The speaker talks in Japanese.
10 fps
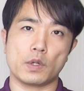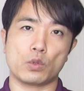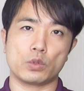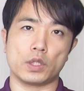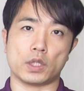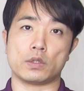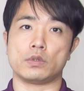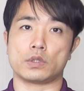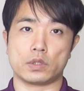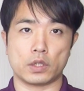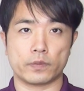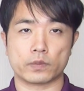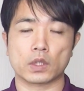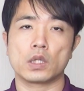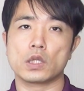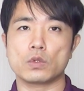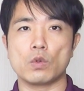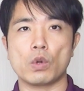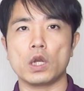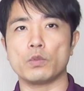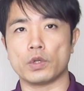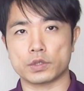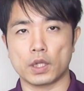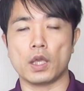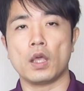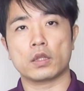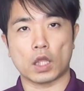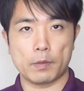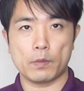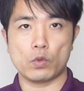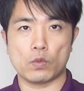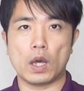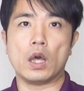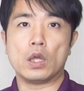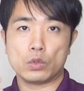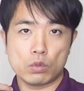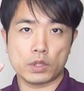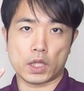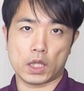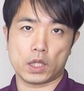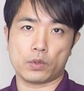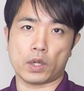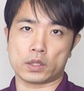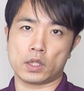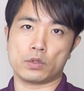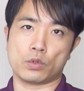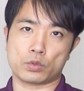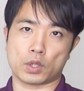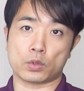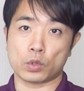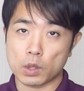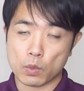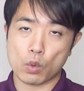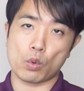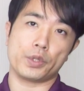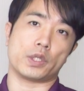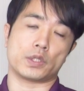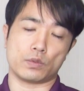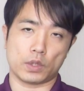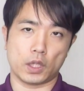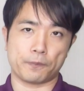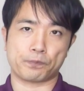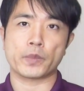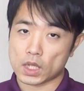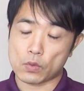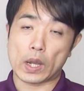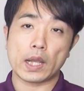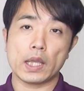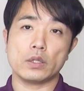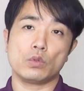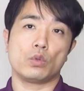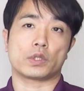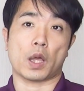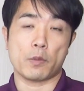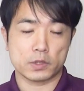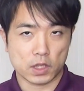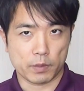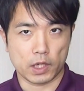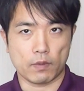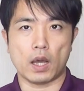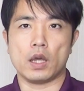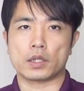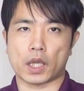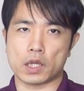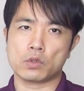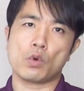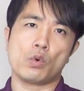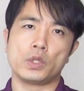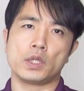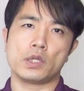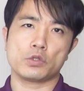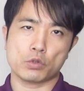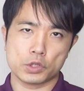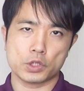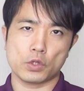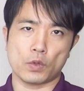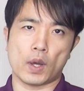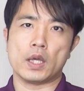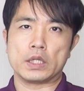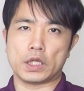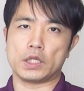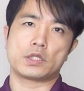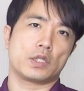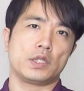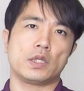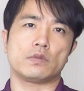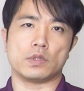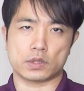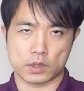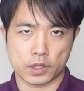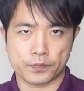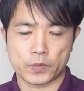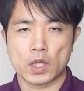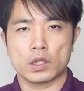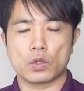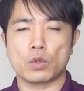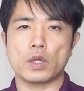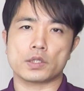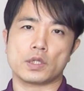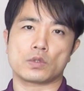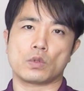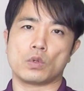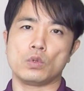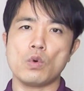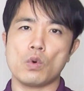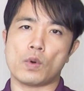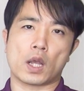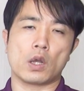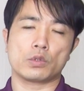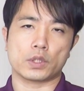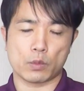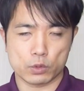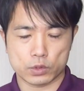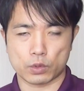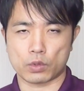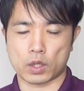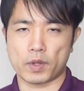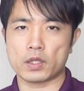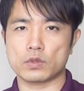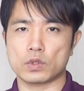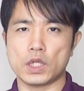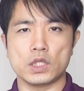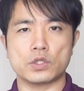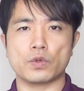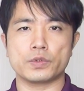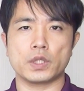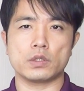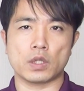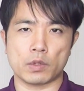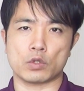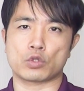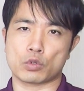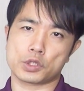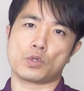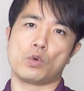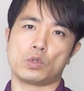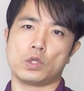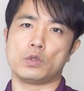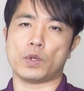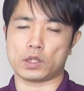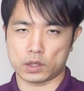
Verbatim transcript: まうことになるんですね。で、その他にもですね、食べ物は脳に影響を与える要素がとても多いですので、若い脳を保つためには健康的な食事というのは必須になるんですね。で、これはですね、その脳を若く保つというかね、その認知症を防ぐための食事法というのもあっ